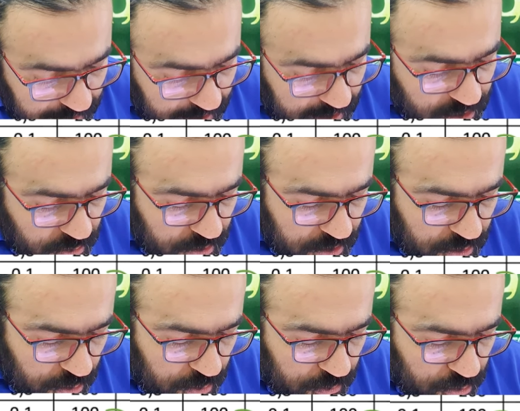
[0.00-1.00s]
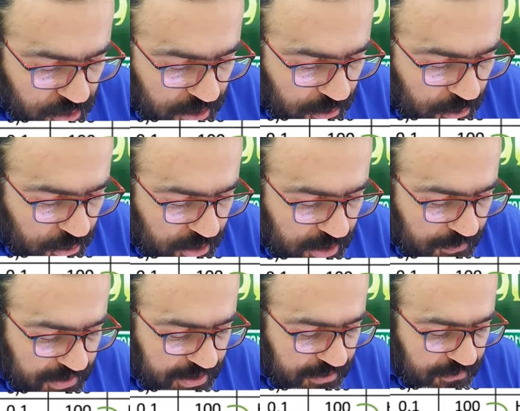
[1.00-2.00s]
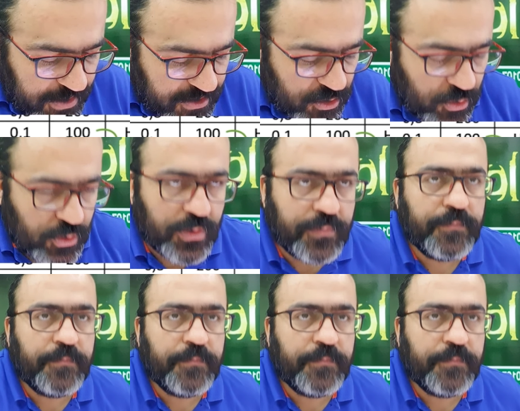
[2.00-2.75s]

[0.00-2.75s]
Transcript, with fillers: pH 12 olmuşsa ortamda ne var çok?